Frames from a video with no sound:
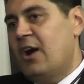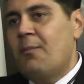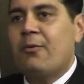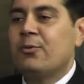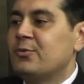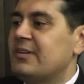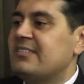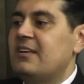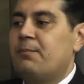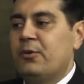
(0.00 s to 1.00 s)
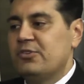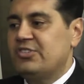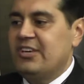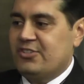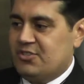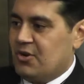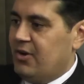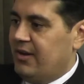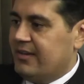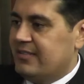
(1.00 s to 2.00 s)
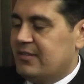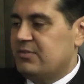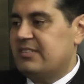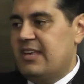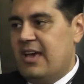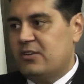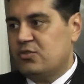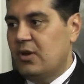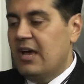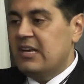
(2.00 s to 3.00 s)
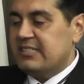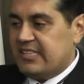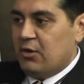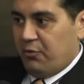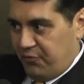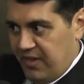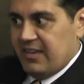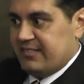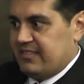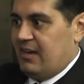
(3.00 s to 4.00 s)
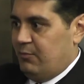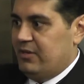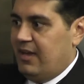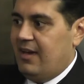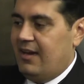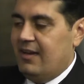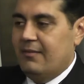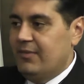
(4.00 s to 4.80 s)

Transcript: Uma cultura sem apologia às drogas, ao sexo, sem ofensa à mulher.